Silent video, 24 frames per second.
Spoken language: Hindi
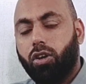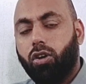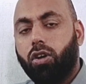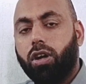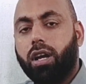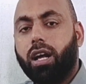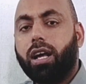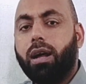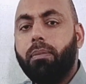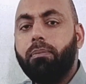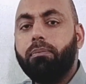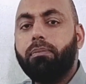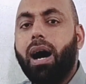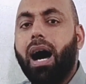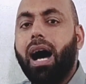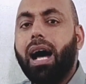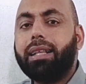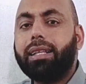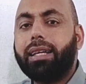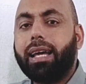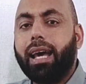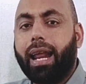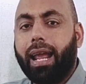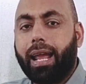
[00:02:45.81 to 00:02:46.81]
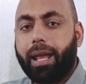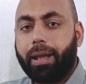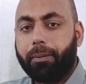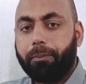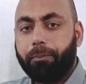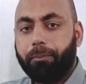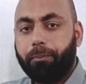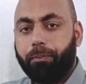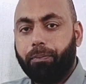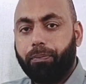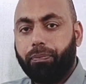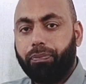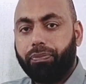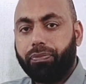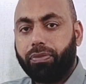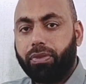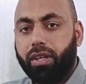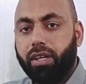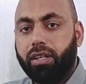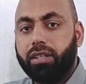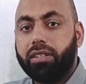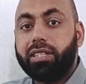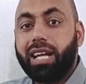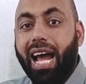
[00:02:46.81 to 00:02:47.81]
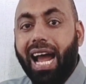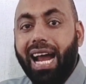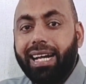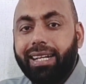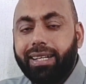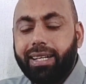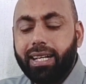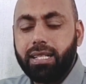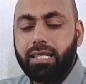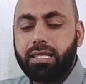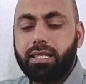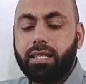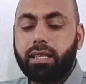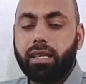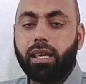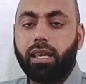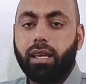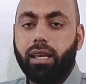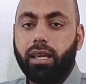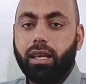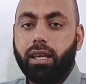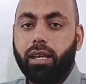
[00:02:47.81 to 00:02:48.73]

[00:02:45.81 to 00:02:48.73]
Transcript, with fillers: और अगर हम बात करें टाइटन्स की